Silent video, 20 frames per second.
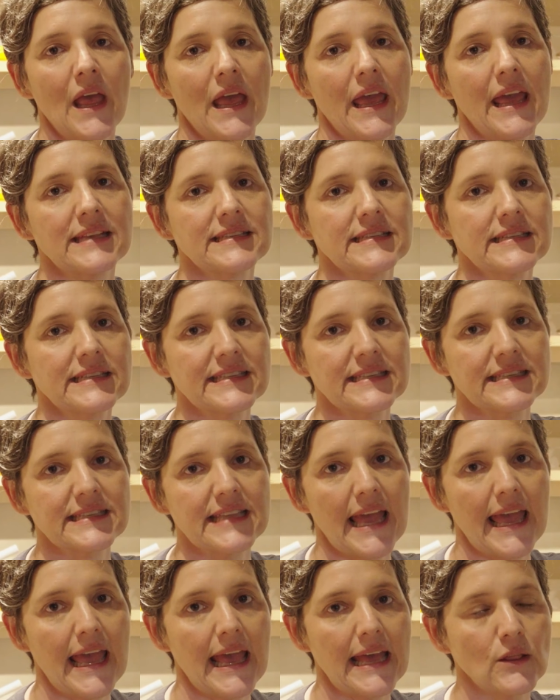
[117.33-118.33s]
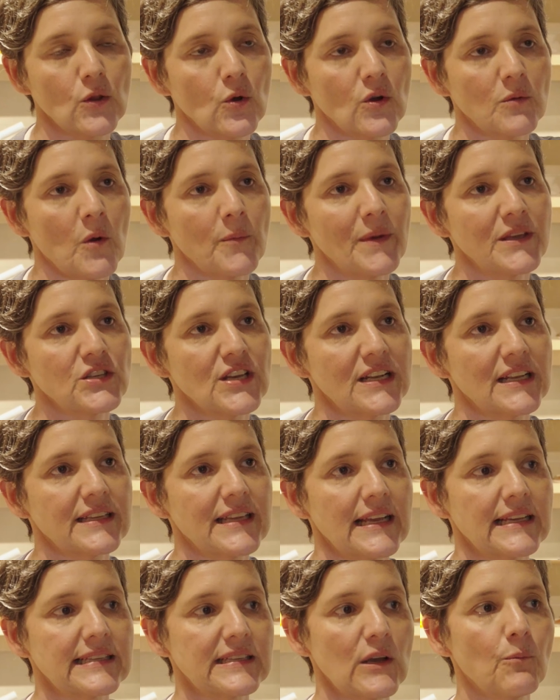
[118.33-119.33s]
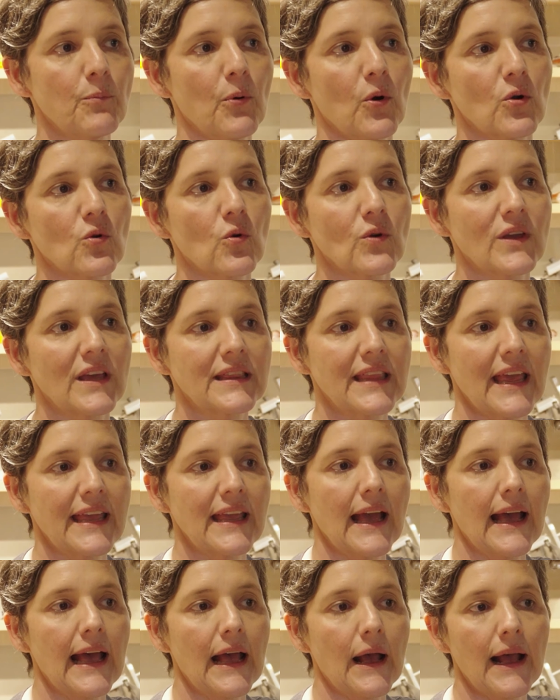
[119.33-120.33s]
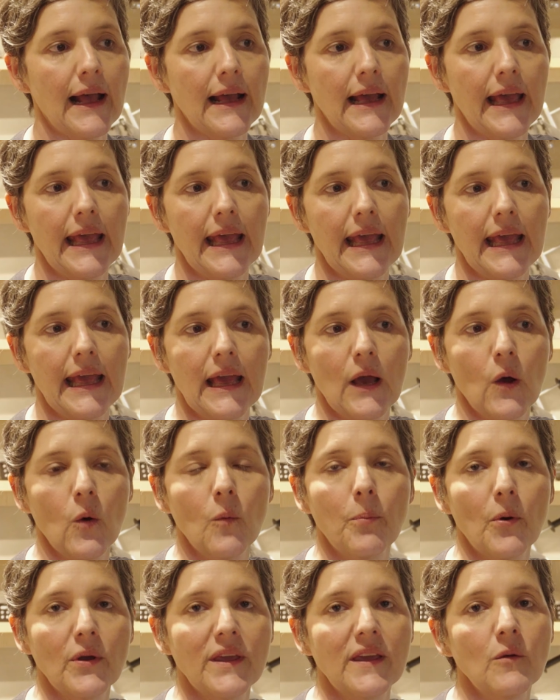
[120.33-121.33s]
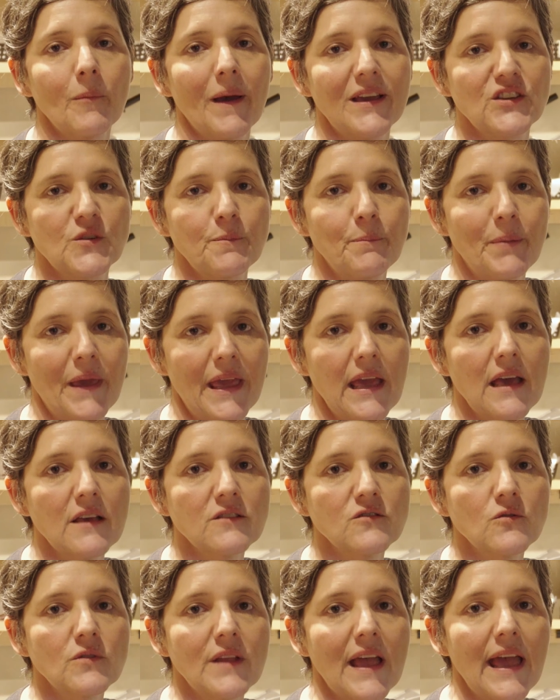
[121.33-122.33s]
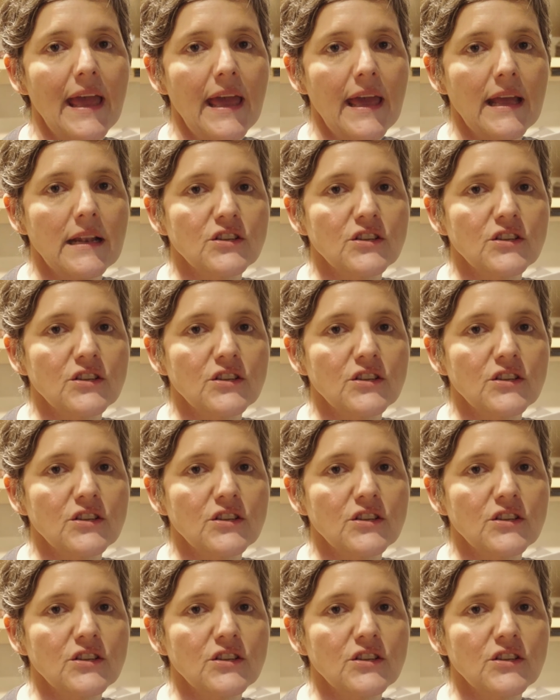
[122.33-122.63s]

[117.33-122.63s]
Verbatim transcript: Esse, é, normalmente, ele tem que ser um porco que tenha é, um pouquinho mais de peso, né?